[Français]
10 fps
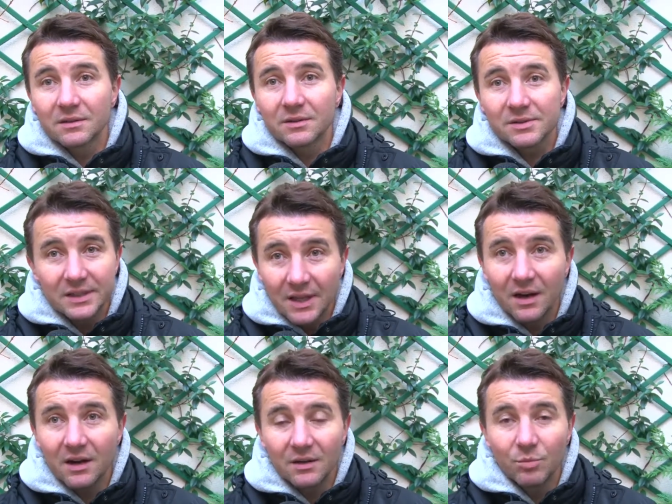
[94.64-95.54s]
dans ces
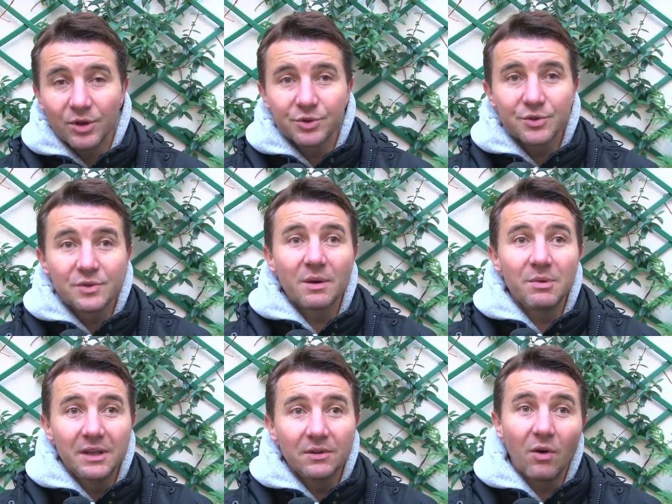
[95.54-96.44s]
terres-là. Moi, je suis un
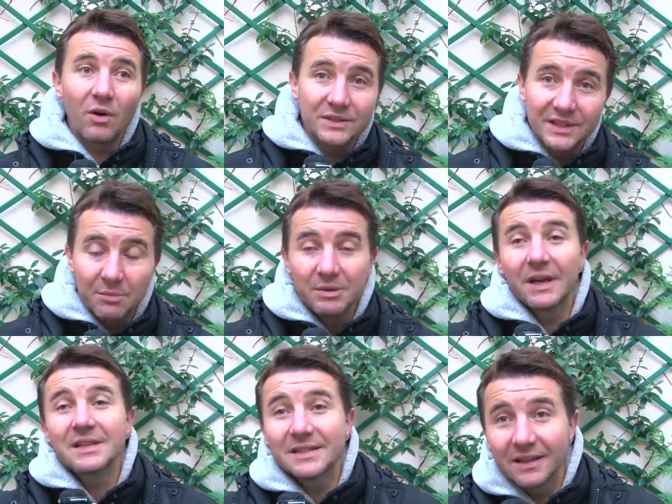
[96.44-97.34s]
militant
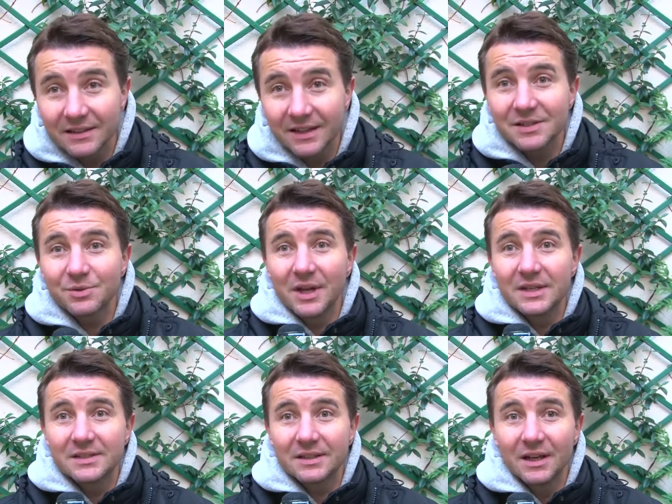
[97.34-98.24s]
anticapitaliste et
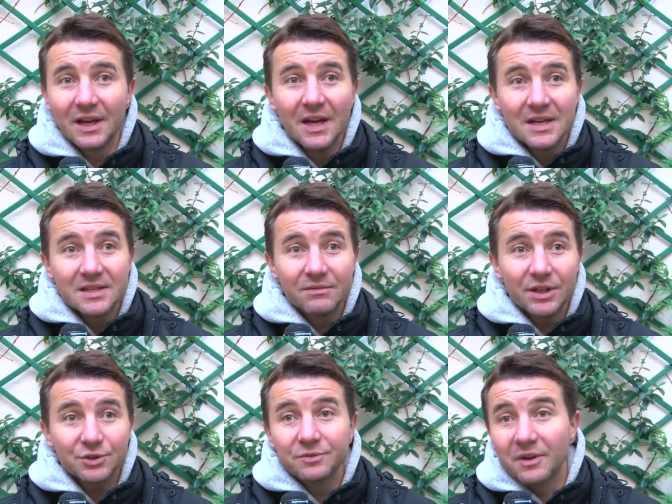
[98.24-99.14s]
internationaliste. Ça veut
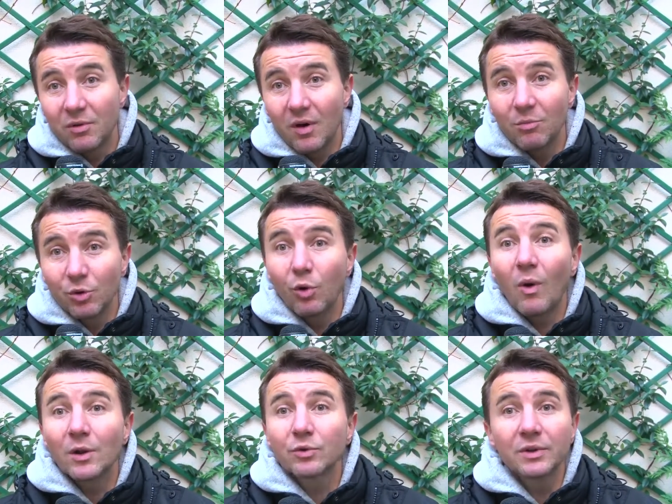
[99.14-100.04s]
dire que je suis favorable au
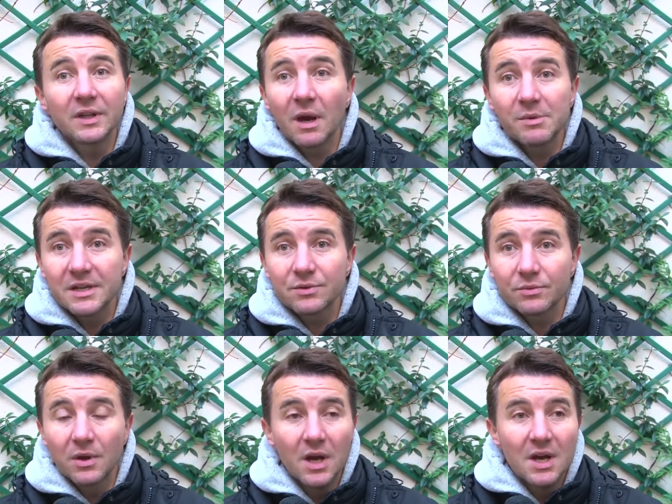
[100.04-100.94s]
droit à
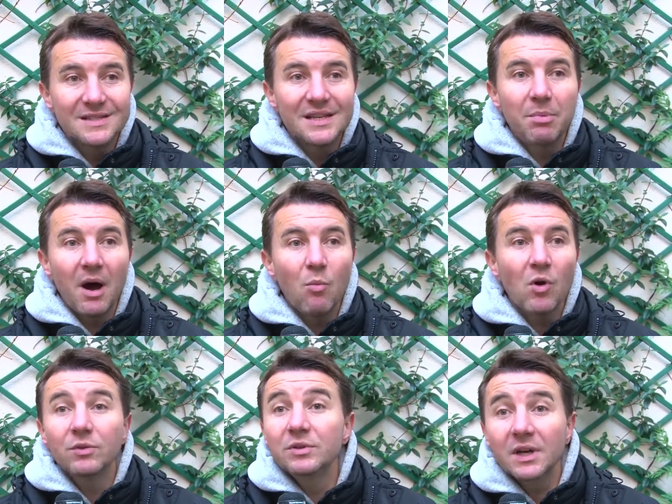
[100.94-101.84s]
l'autodétermination. C'est pas à
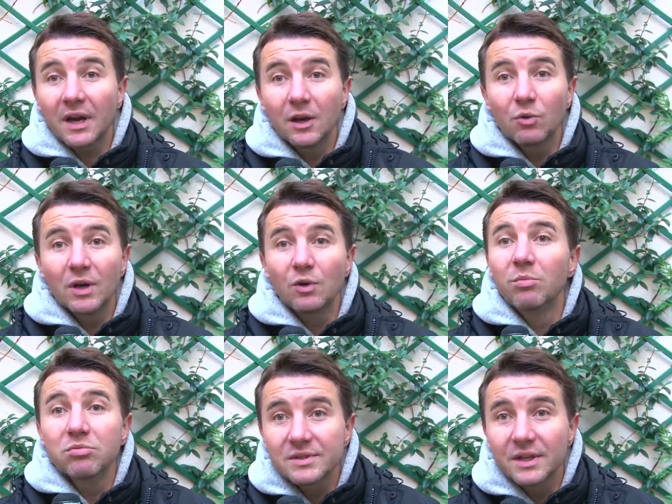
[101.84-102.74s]
moi de dire quel doit être le
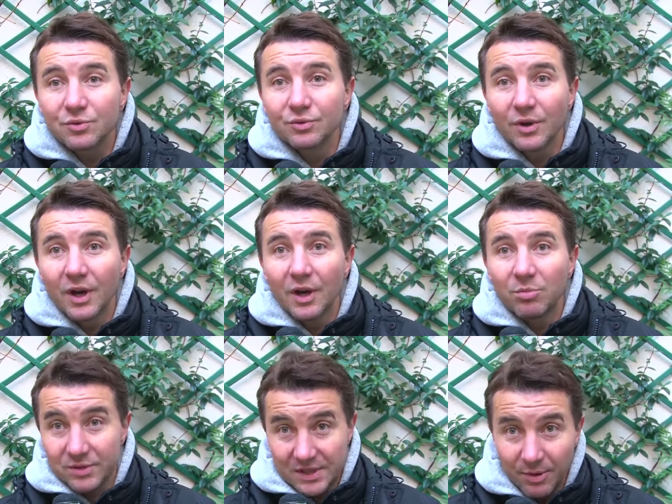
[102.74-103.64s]
bon statut
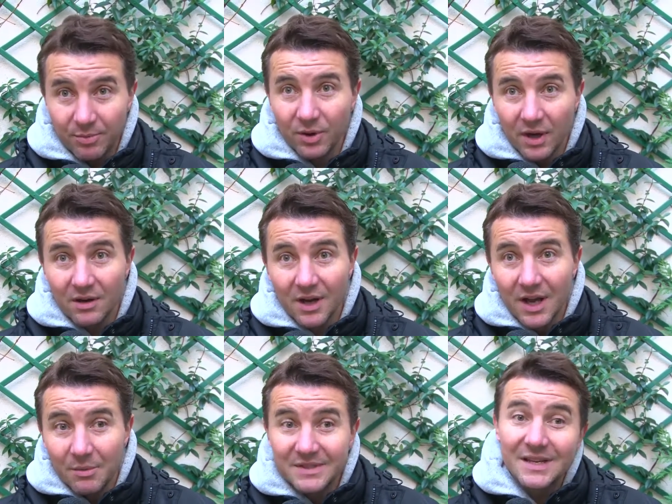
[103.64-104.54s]
pour ces peuples-là,
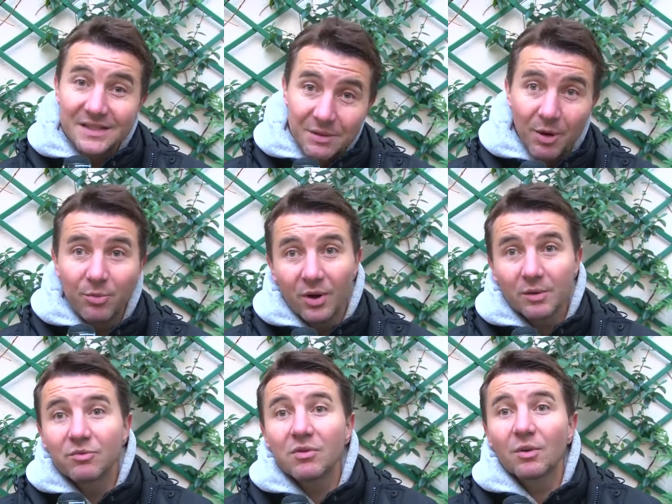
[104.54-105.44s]
mais c'est à ces peuples-là
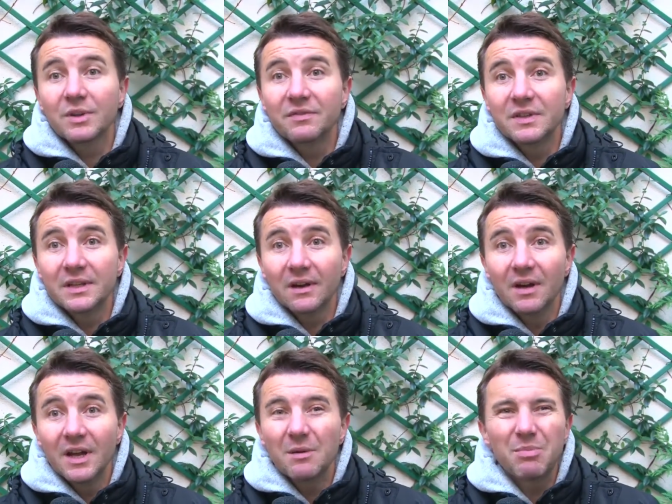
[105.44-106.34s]
de pouvoir le définir
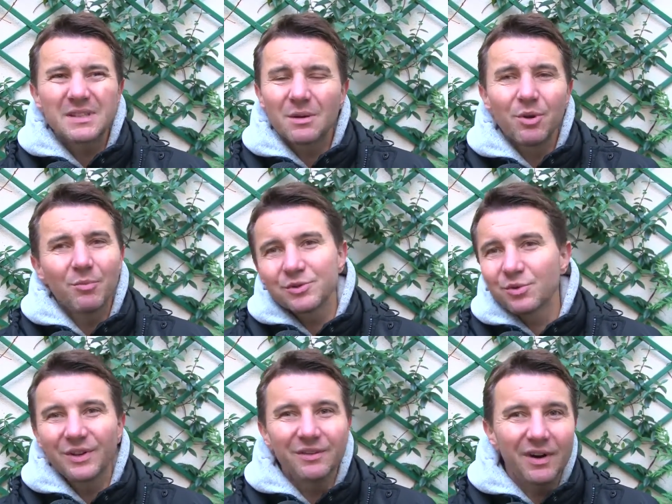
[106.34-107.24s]
et pas simplement
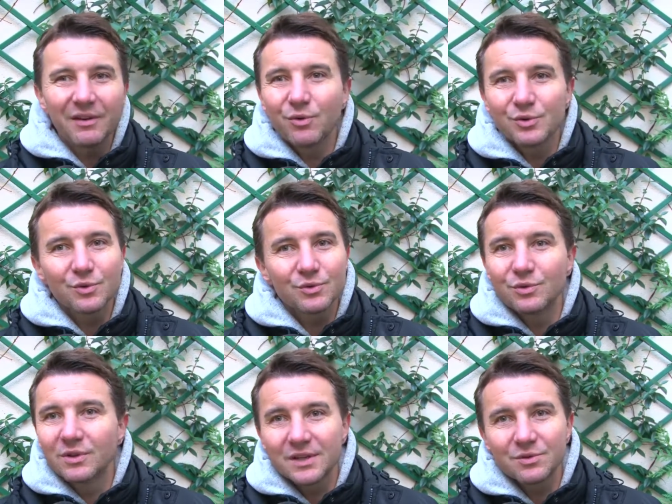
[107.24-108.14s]
sur des vraies fausses
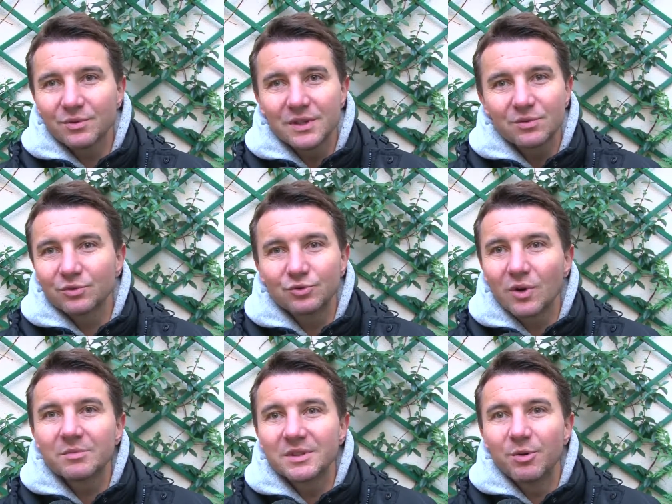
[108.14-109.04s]
consultations qui sont
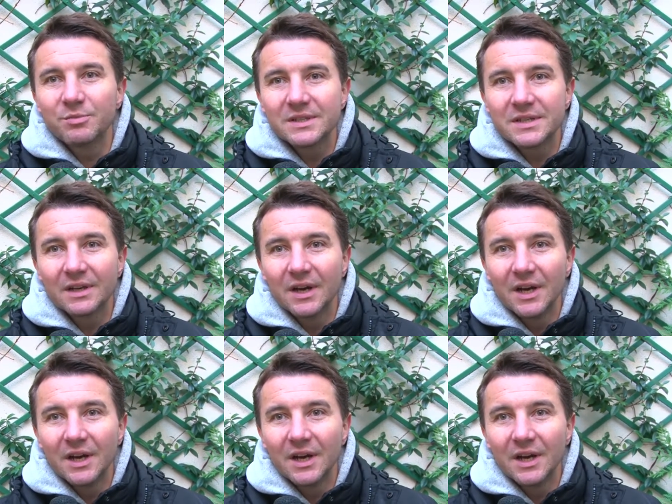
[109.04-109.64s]
toujours un petit peu biaisées.